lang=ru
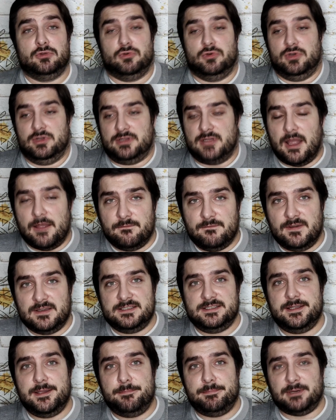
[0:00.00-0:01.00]
ну и там
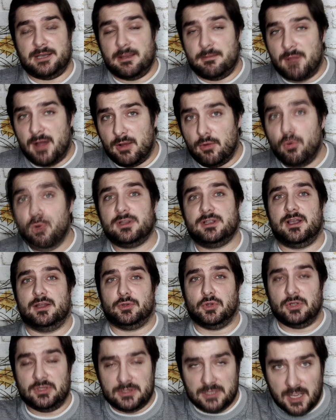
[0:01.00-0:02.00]
ввести промокод,
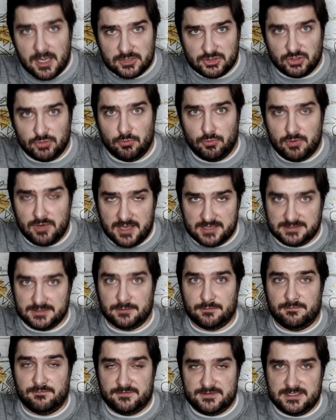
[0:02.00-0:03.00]
который также
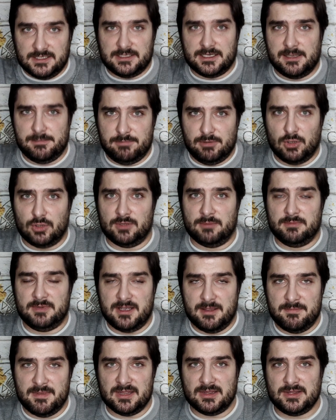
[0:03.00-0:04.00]
указан в закрепленном
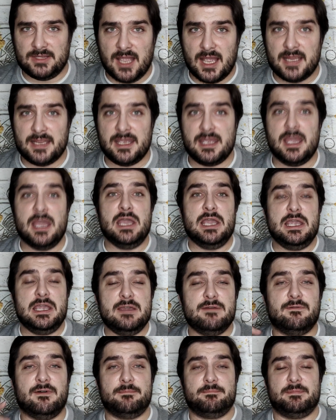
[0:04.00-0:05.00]
комментарии и в